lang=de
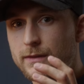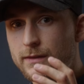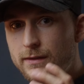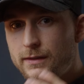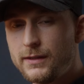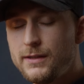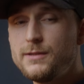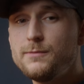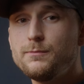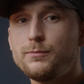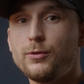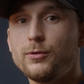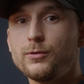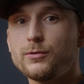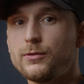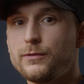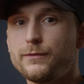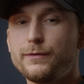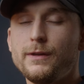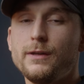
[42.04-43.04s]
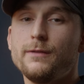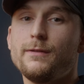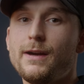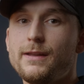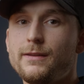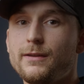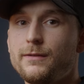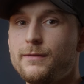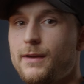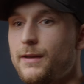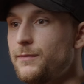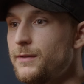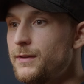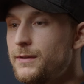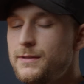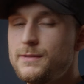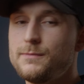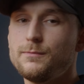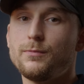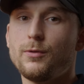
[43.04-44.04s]
Diesen Punkt und viele weitere werden wir in
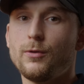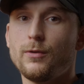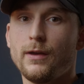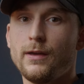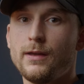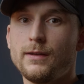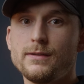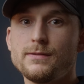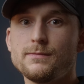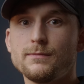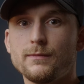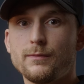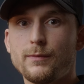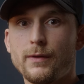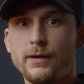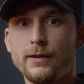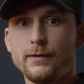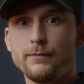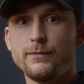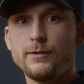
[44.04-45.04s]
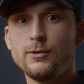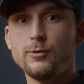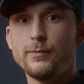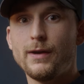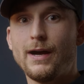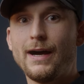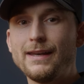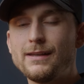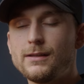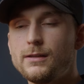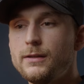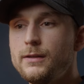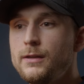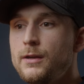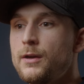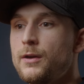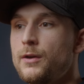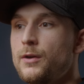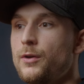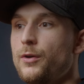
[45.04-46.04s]
diesem, äh, diesem äh, Video behandeln
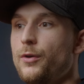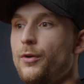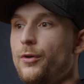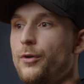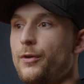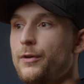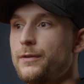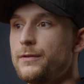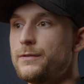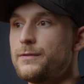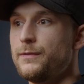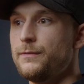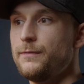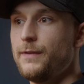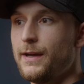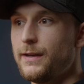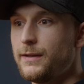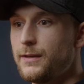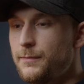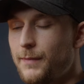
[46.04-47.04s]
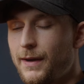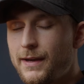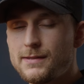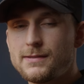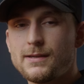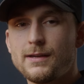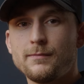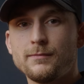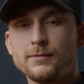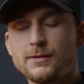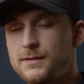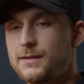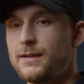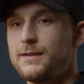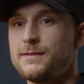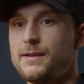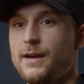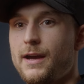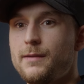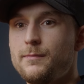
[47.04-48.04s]
und werden gemeinsam das
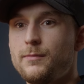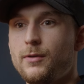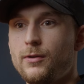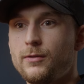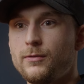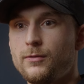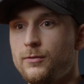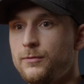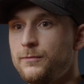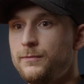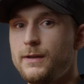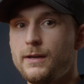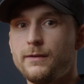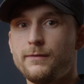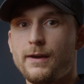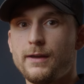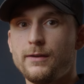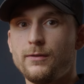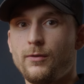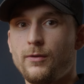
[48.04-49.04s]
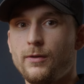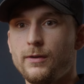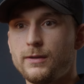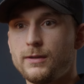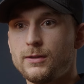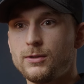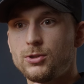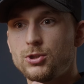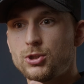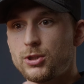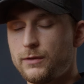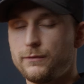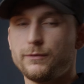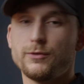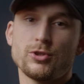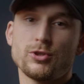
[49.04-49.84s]
Ganze einbauen und wir werden euch Schritt für